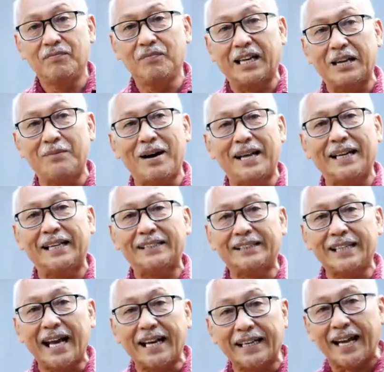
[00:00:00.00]
bagaimana
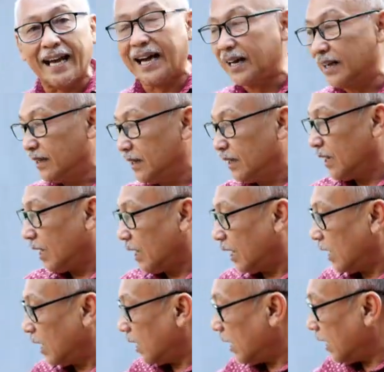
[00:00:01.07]
cara
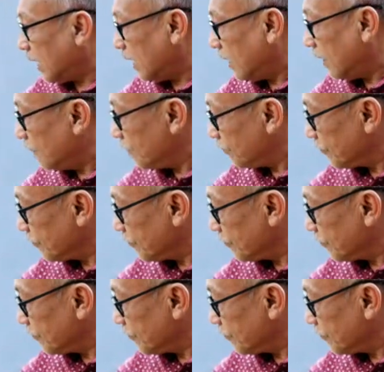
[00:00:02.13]
uh,